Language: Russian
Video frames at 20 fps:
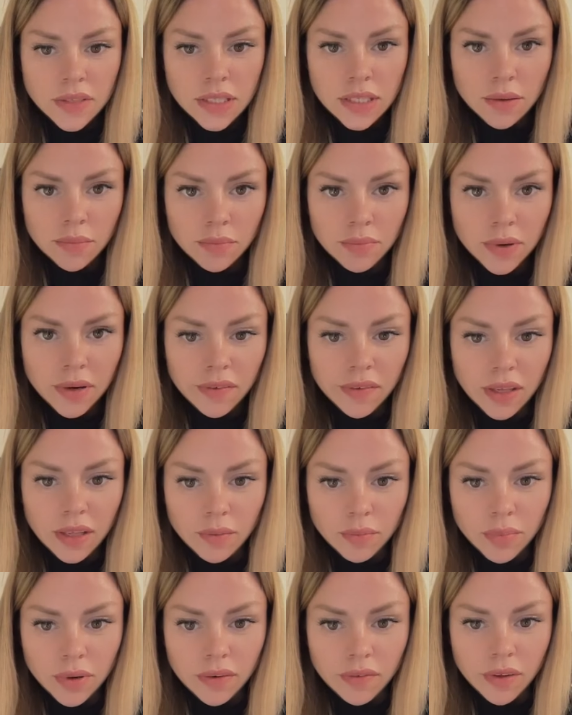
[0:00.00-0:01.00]
Всем
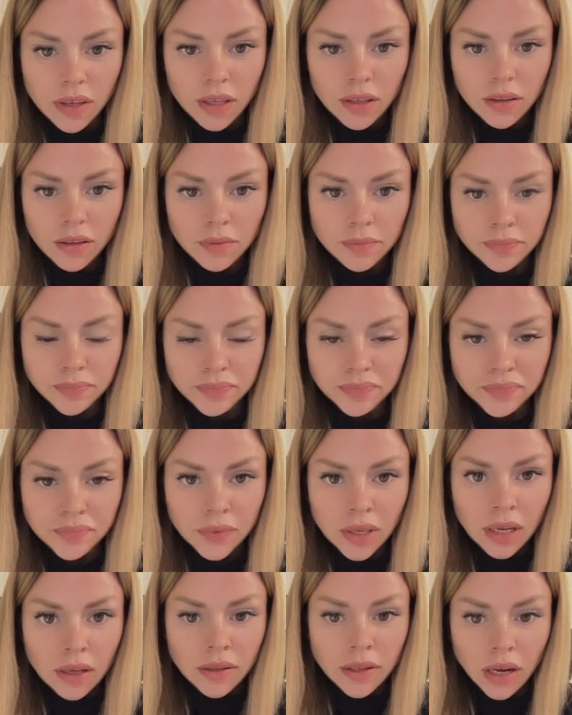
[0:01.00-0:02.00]
привет-привет!
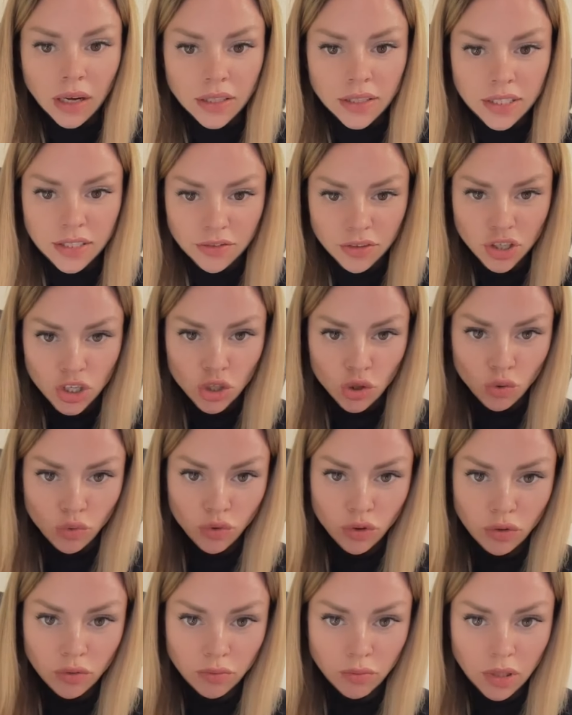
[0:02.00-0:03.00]
Так, девочки, ну
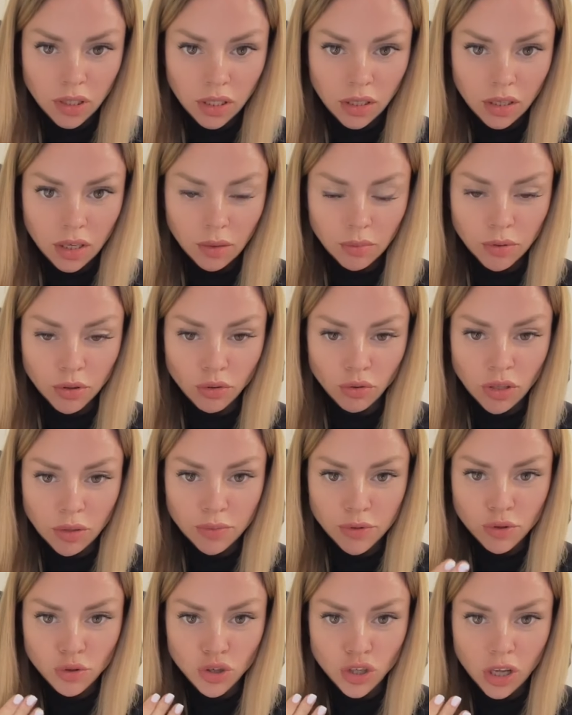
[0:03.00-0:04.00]
вот мы как бы тут
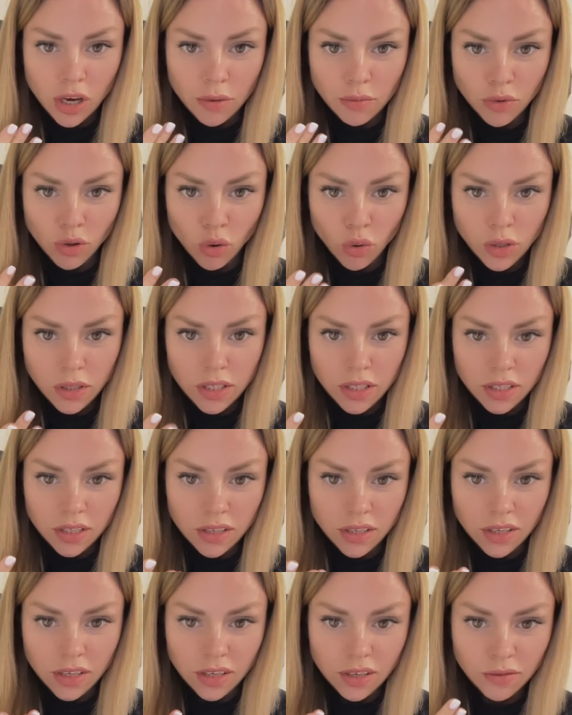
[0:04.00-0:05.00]
обсуждаем ногти,
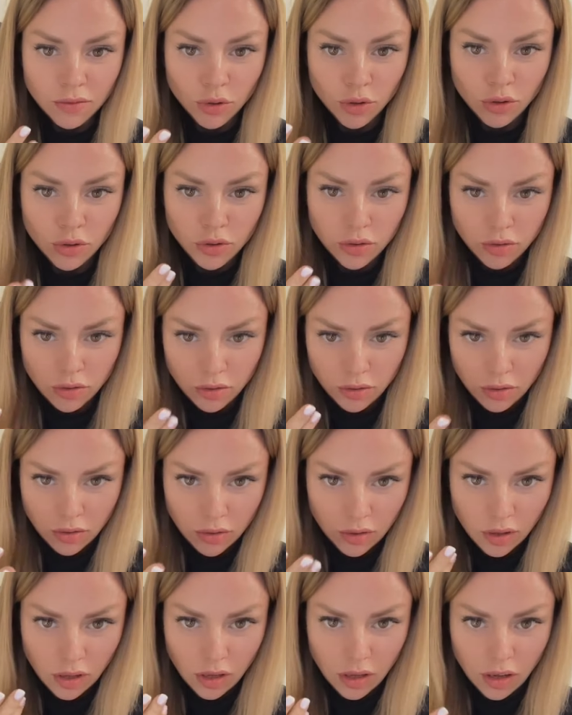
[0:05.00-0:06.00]
и вот
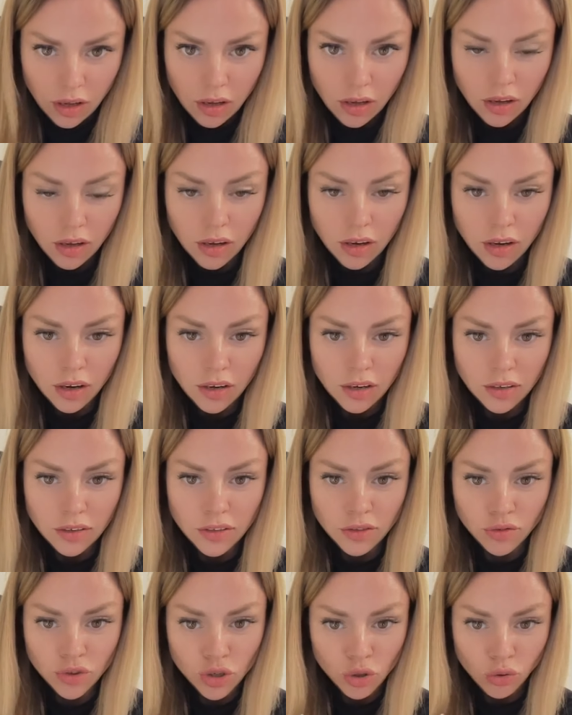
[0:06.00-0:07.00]
а,
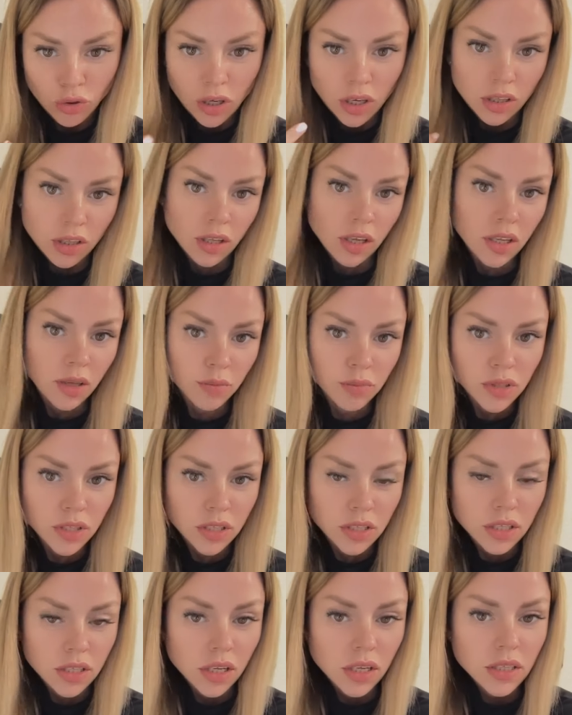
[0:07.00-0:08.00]
девчонка одна не
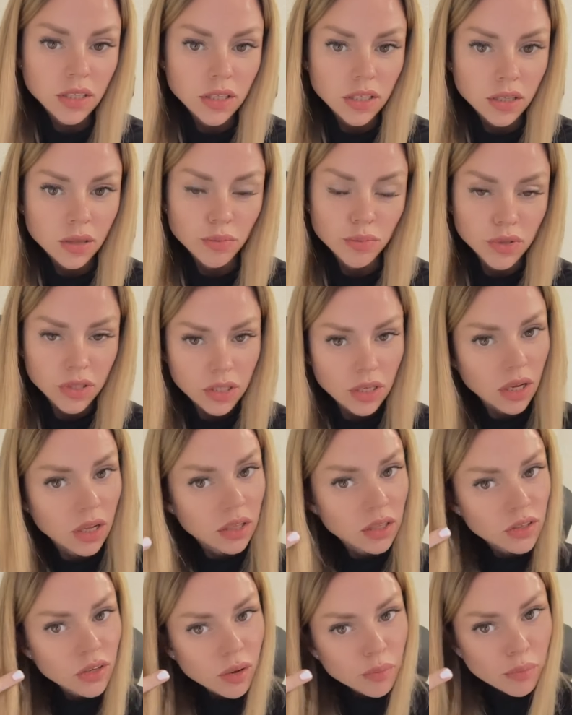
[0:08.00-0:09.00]
постеснялась и
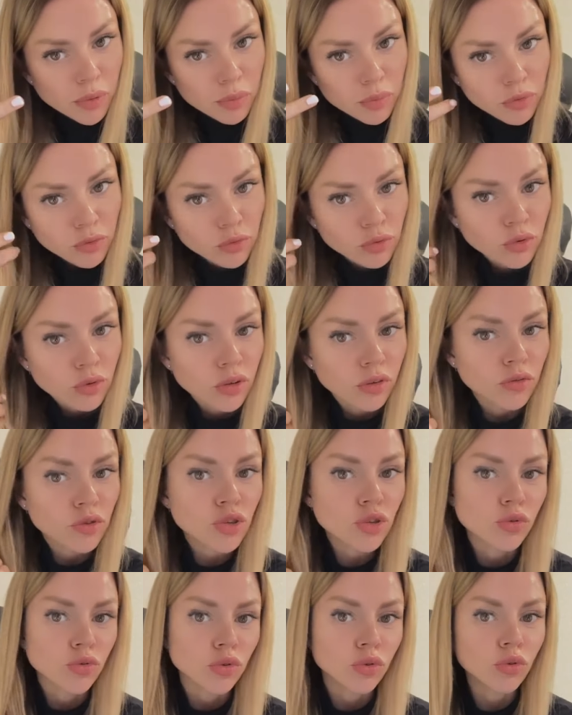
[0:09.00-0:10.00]
написала по поводу
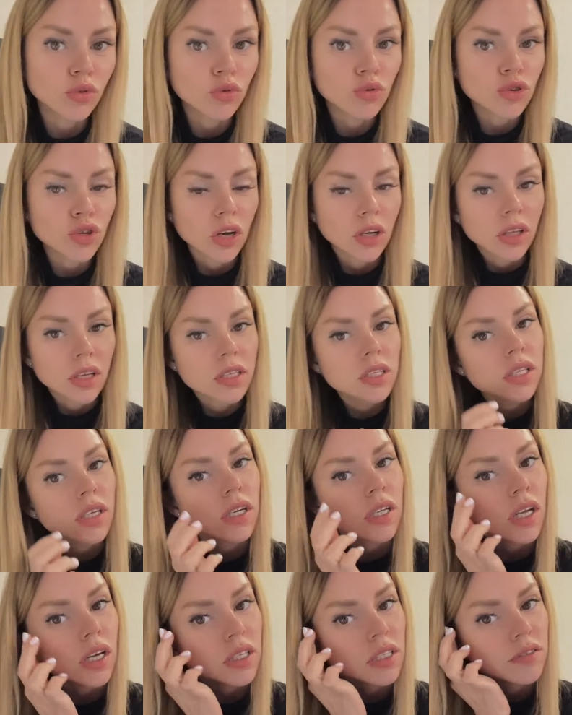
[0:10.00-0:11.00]
того, что у нее тоже она
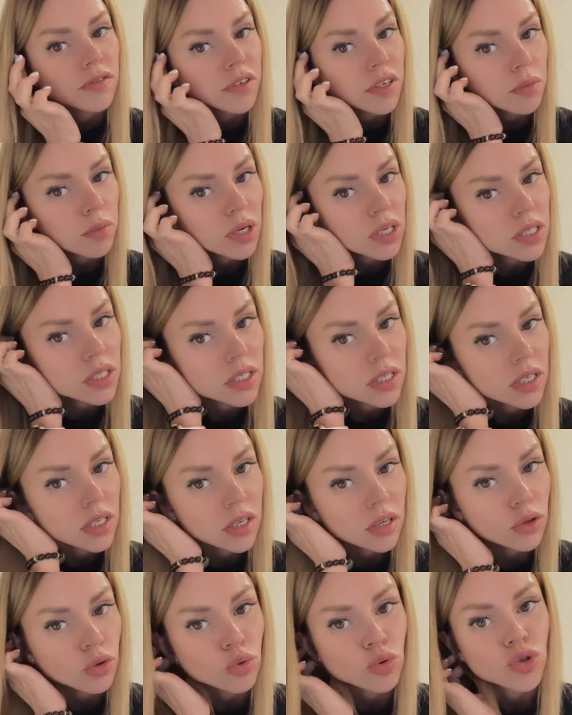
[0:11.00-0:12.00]
страдает
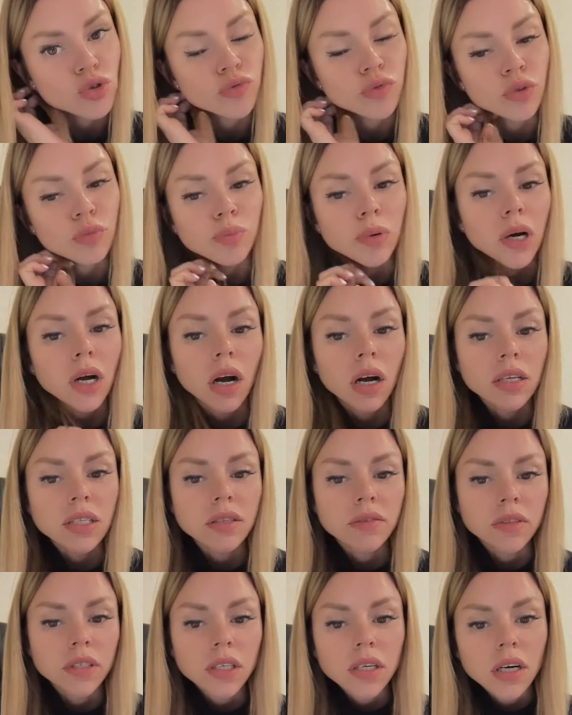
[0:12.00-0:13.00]
деформацией, и я тоже вот
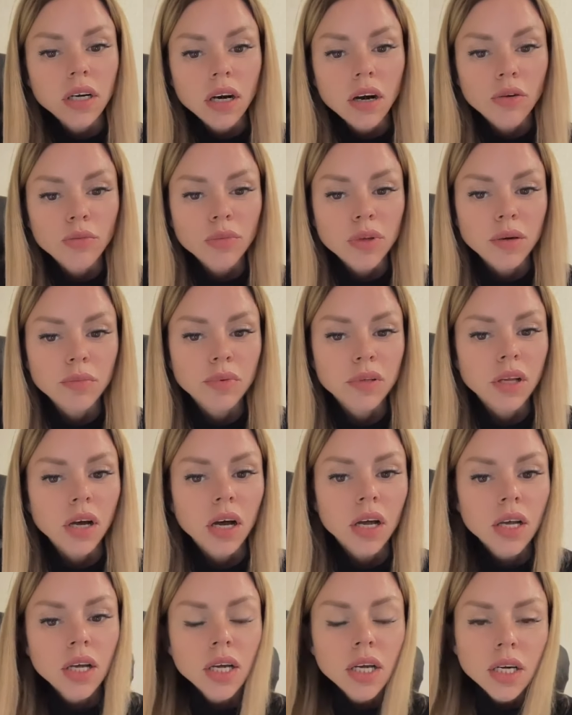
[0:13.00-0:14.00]
показывала, какая у меня
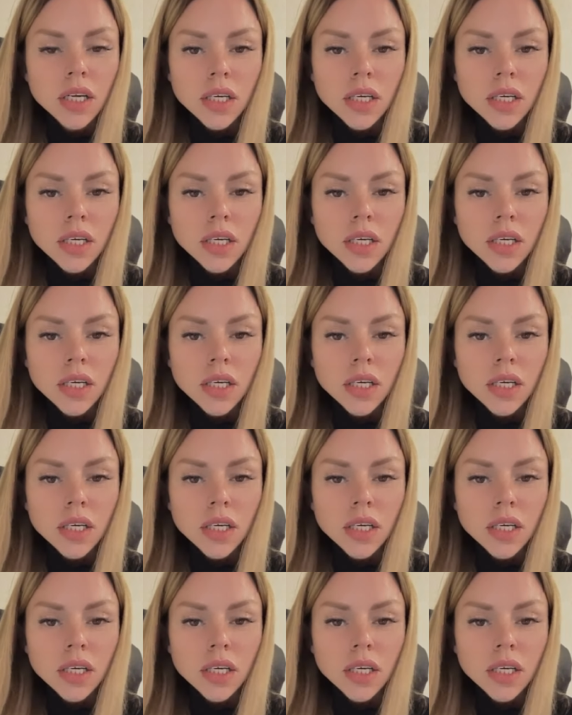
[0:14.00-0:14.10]
была